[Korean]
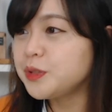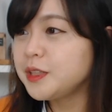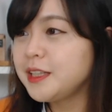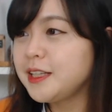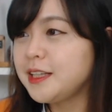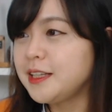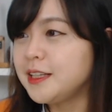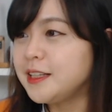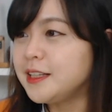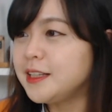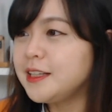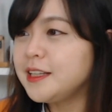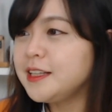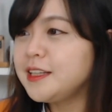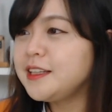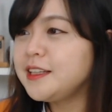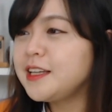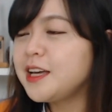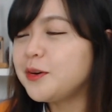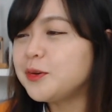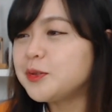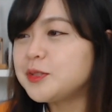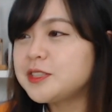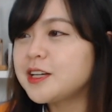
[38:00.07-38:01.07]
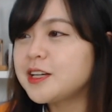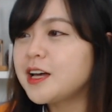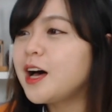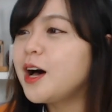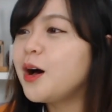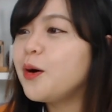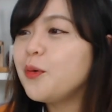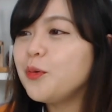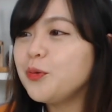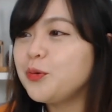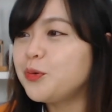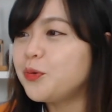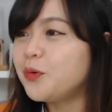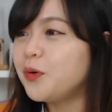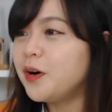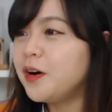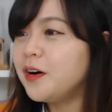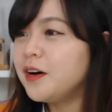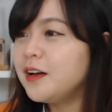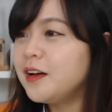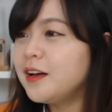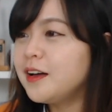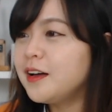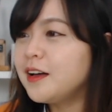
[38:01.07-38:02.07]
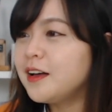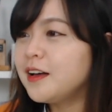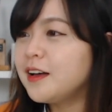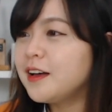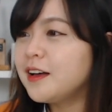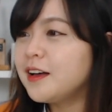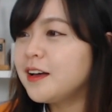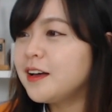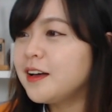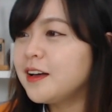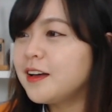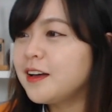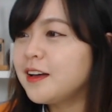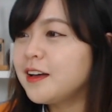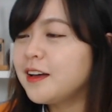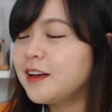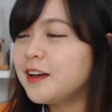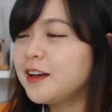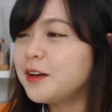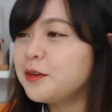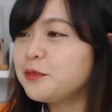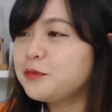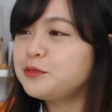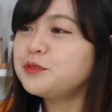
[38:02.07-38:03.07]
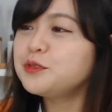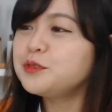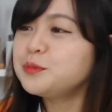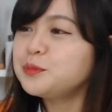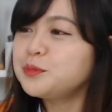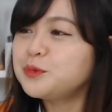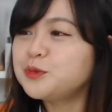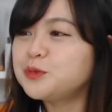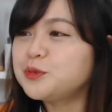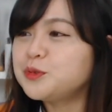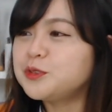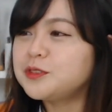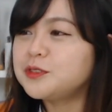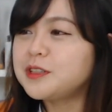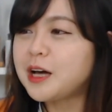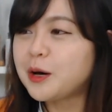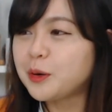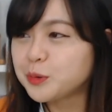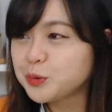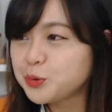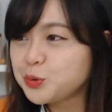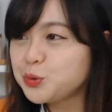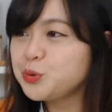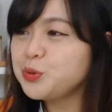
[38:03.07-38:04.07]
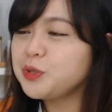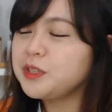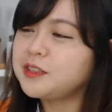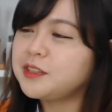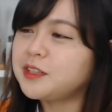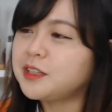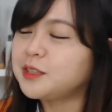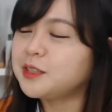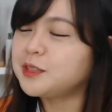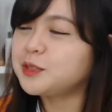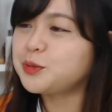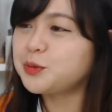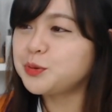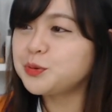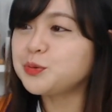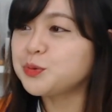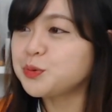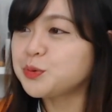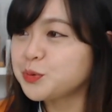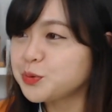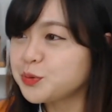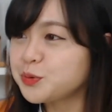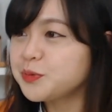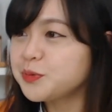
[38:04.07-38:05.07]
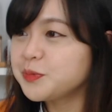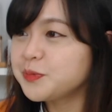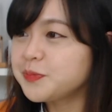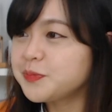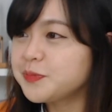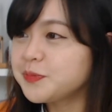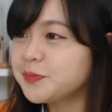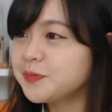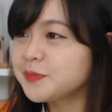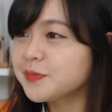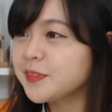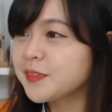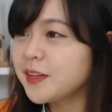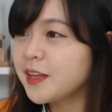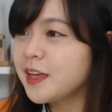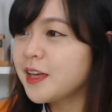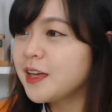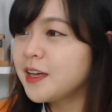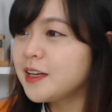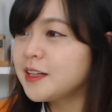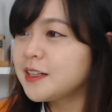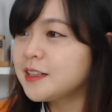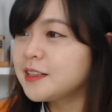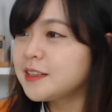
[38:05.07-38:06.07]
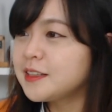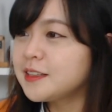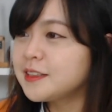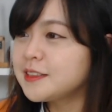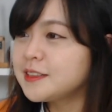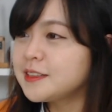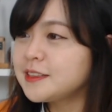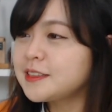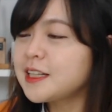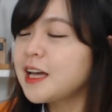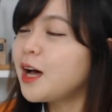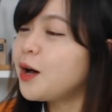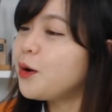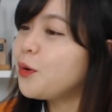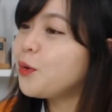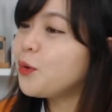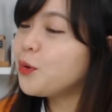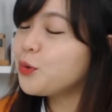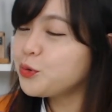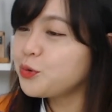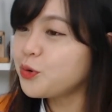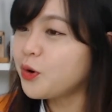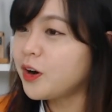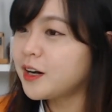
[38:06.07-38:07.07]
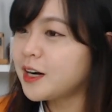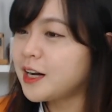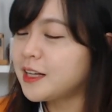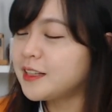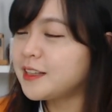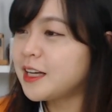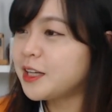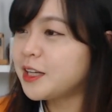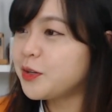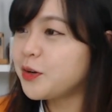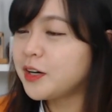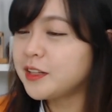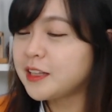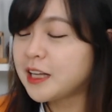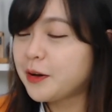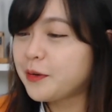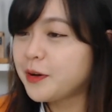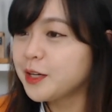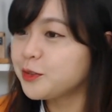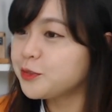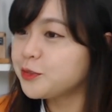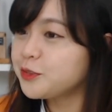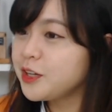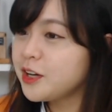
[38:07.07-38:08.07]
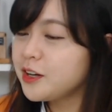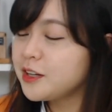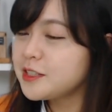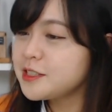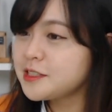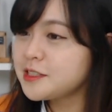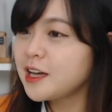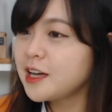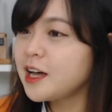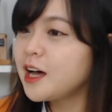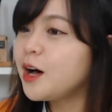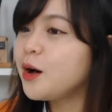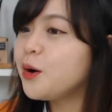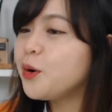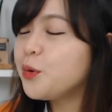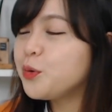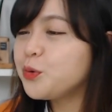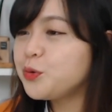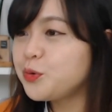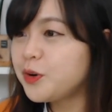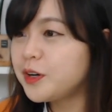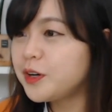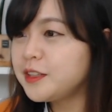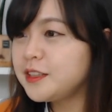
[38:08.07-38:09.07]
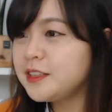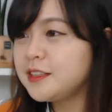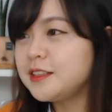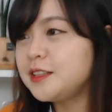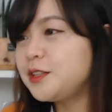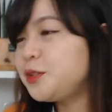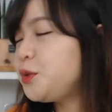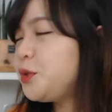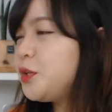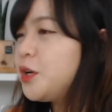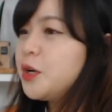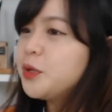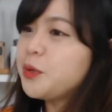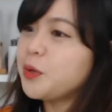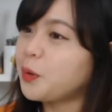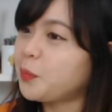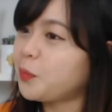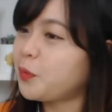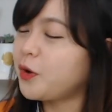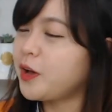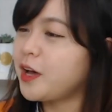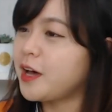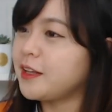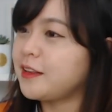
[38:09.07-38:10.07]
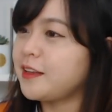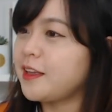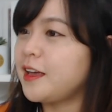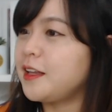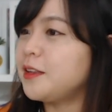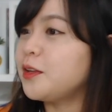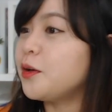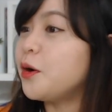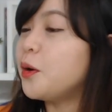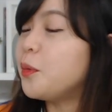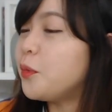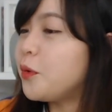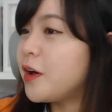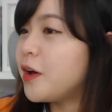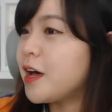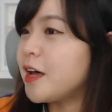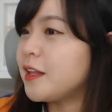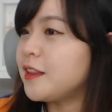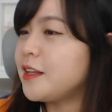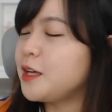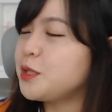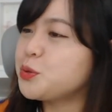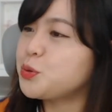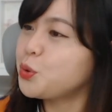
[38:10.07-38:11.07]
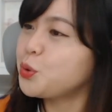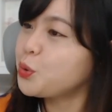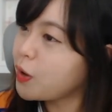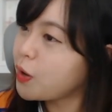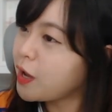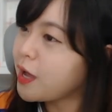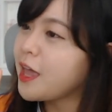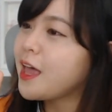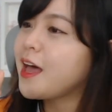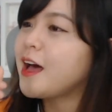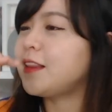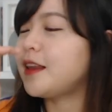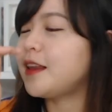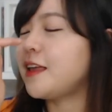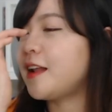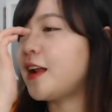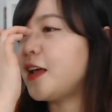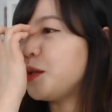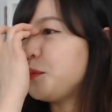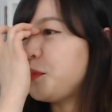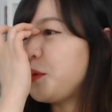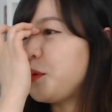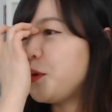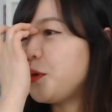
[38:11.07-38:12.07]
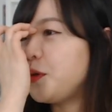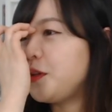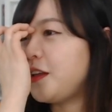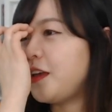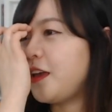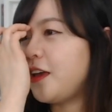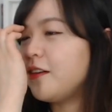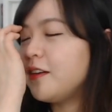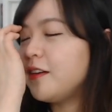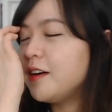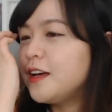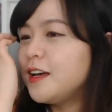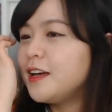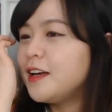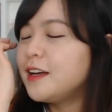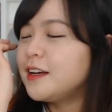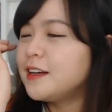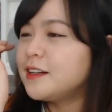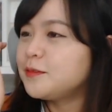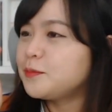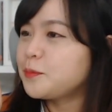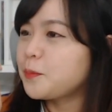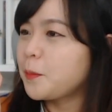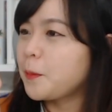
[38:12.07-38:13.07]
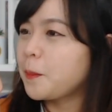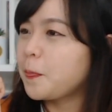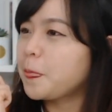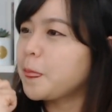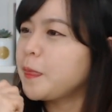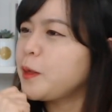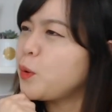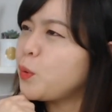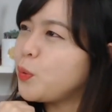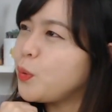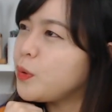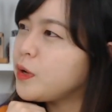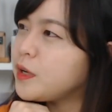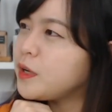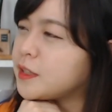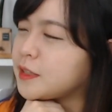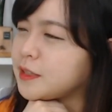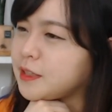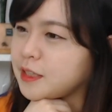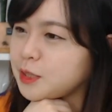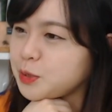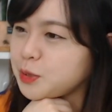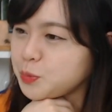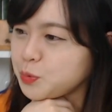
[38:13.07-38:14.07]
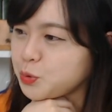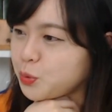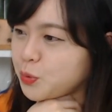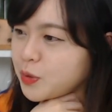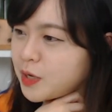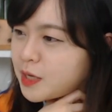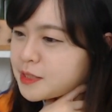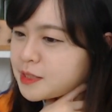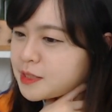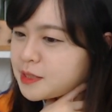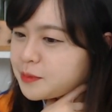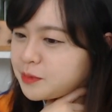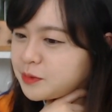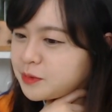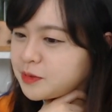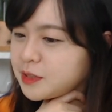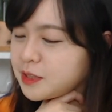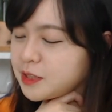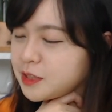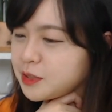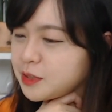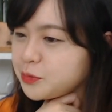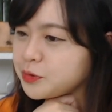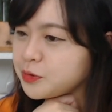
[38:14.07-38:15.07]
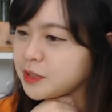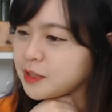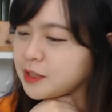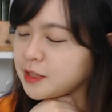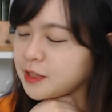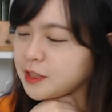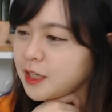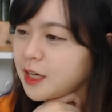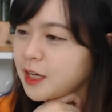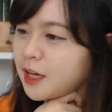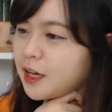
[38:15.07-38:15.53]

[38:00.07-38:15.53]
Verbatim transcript: 이딩要 차오고 父母老去的速度 차오고라는 단어가 나와 있고요. 차오고는 뛰어넘어야 돼, 넘어야 돼, 초과해야 돼라는 표현이에요. 음, 이런 글귀를 좀 좋아하시는 분들이 우리